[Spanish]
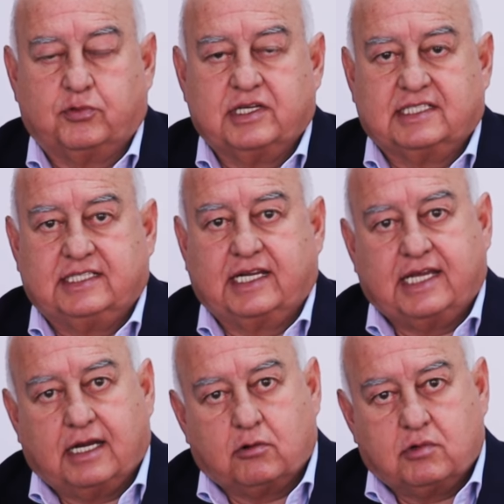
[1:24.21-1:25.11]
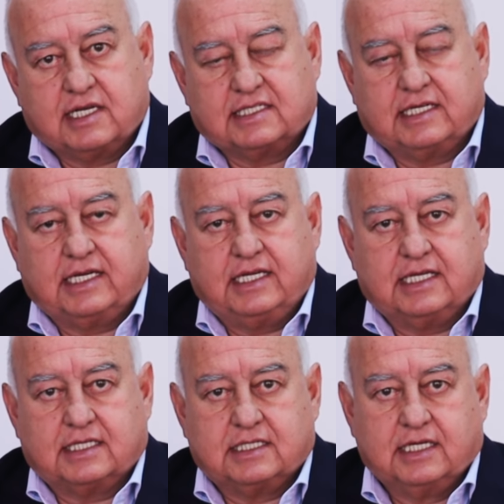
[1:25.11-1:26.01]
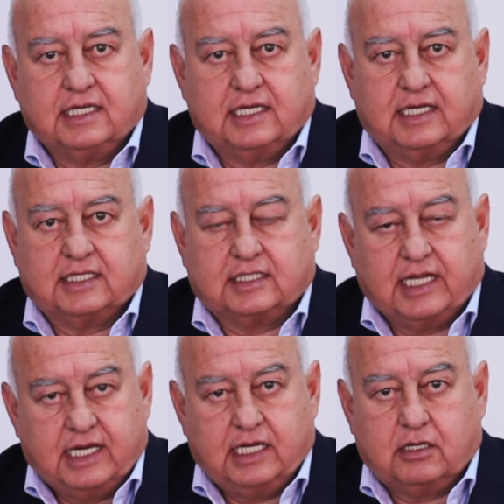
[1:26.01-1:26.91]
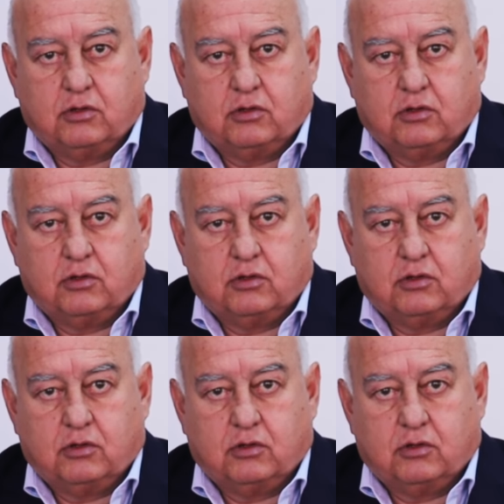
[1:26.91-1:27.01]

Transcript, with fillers: puede ser que algunas de ellas estén